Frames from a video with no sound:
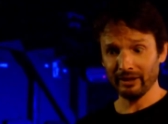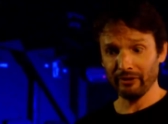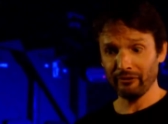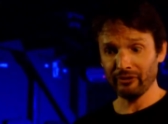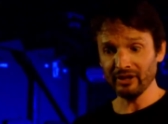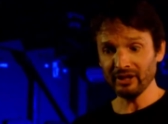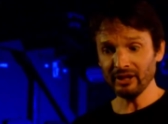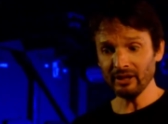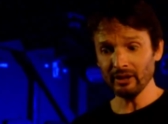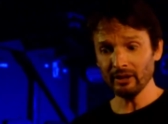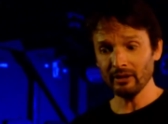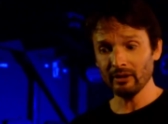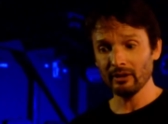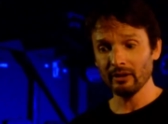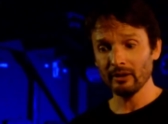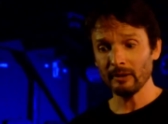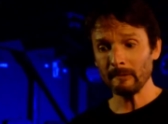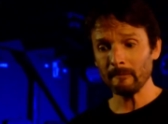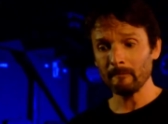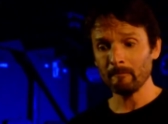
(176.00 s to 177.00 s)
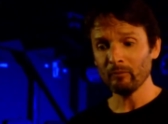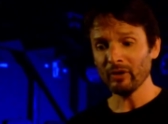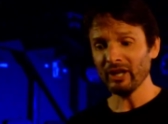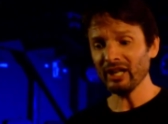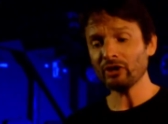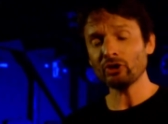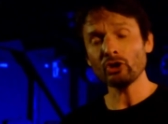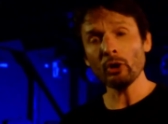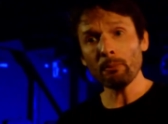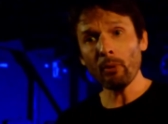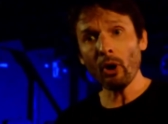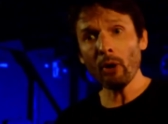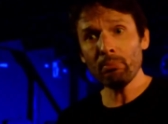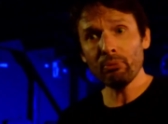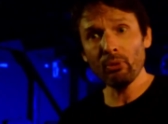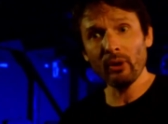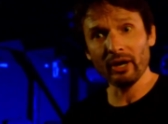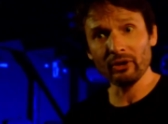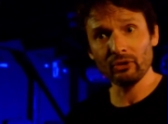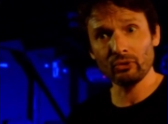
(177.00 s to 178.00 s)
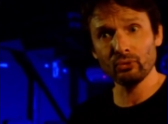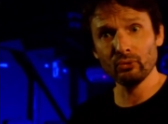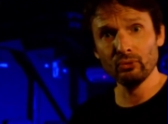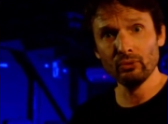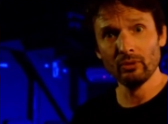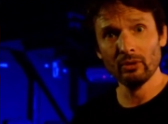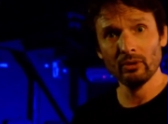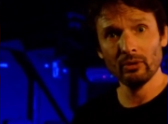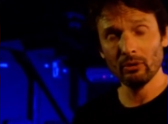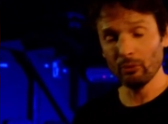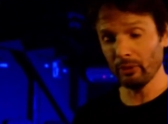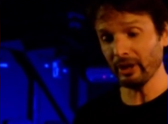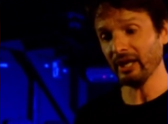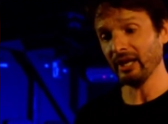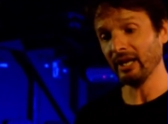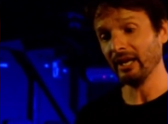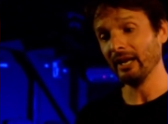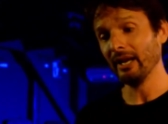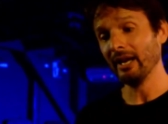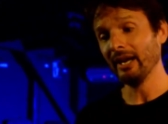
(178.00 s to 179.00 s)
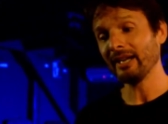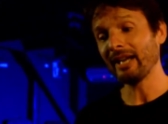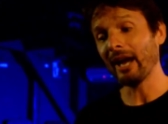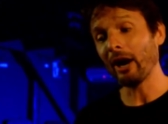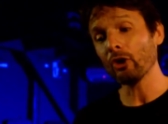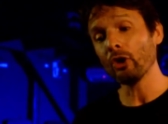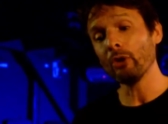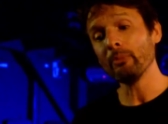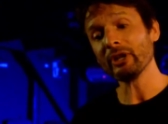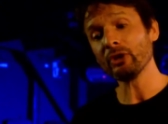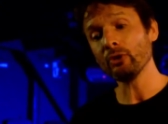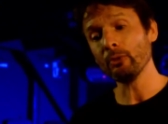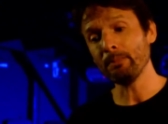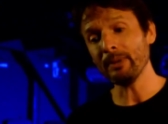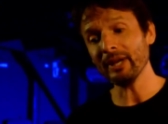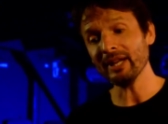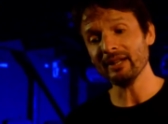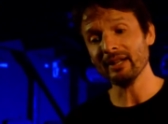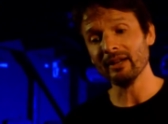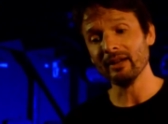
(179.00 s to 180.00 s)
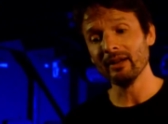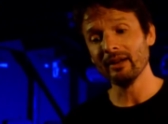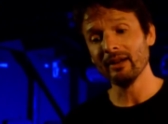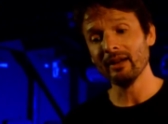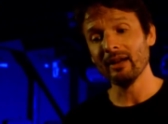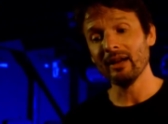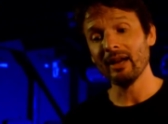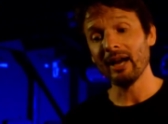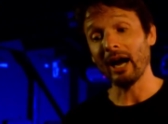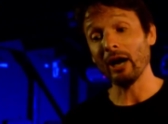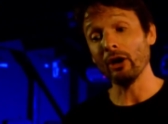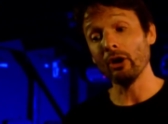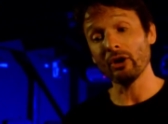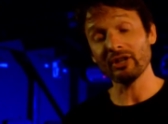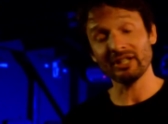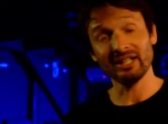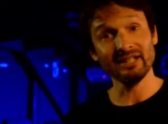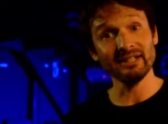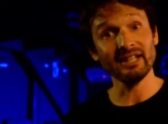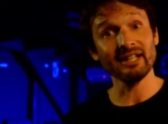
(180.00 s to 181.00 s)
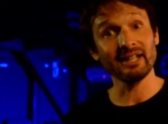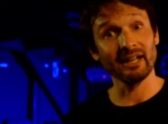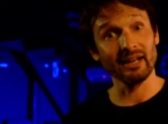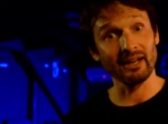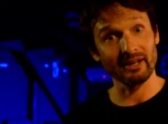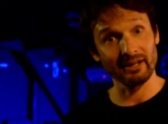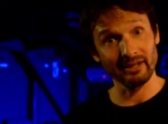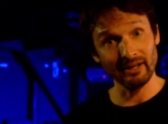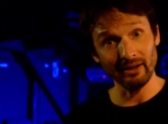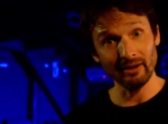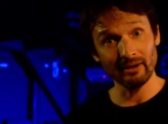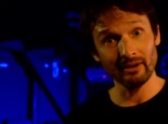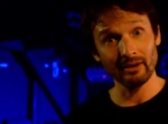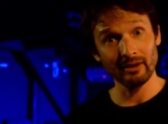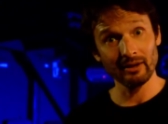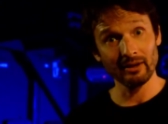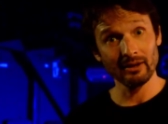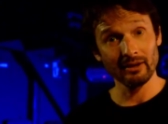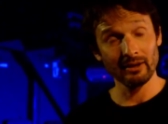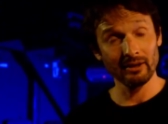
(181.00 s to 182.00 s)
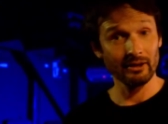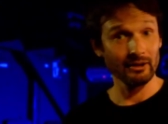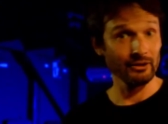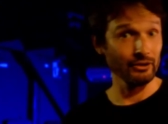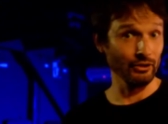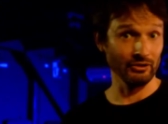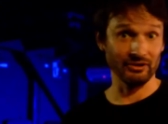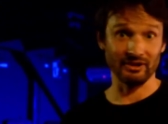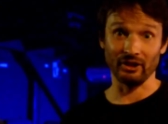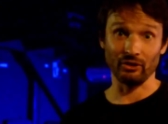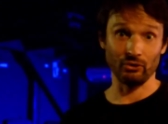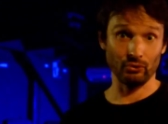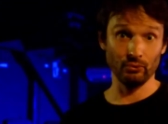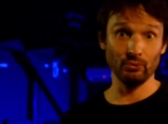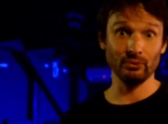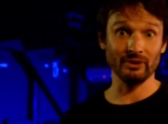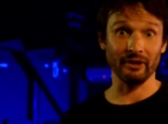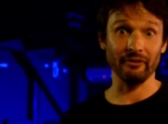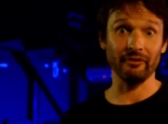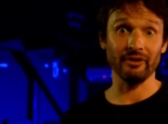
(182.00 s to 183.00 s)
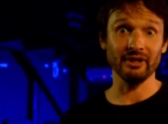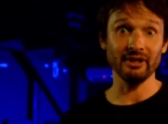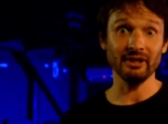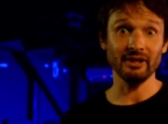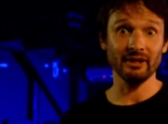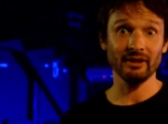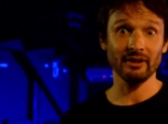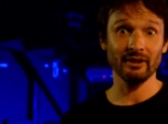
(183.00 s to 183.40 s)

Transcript: défini. Il se prend pour un tout, oui, car l'homme est cupide, alors qu'il n'est qu'un rien dans un tout infini.